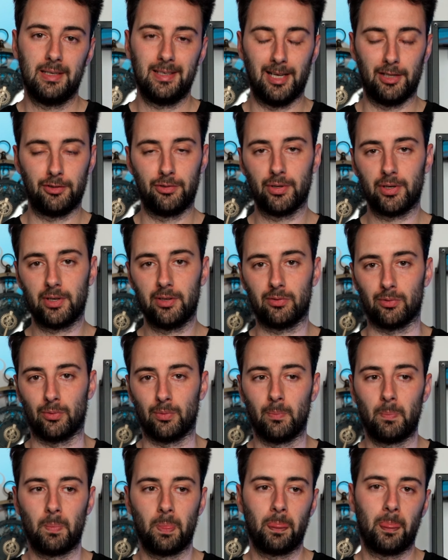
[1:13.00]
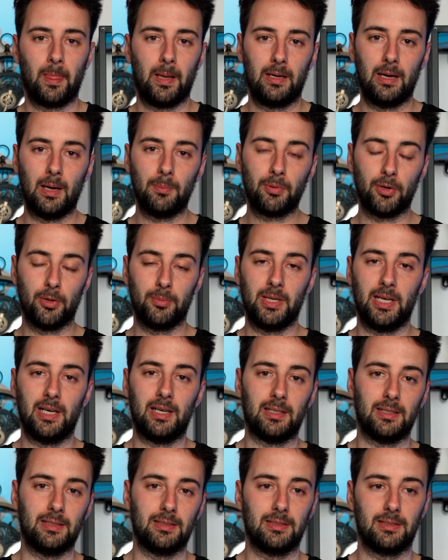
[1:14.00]
il y a deux raisons. La
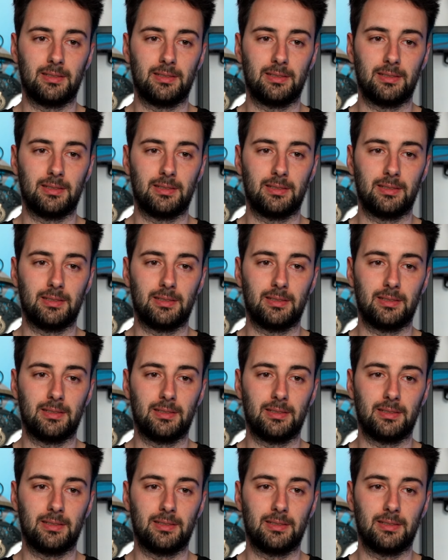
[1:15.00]
première,